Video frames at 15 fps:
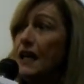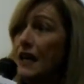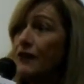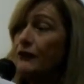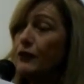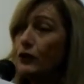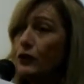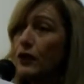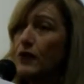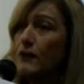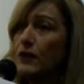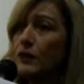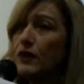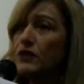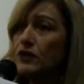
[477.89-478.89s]
il Fotoclub
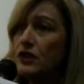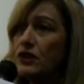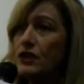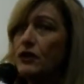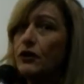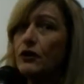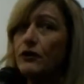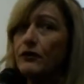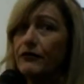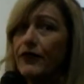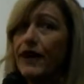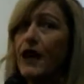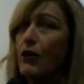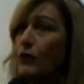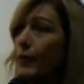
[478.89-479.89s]
Iguercino
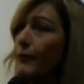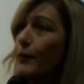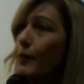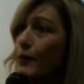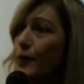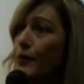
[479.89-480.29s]
farà una propria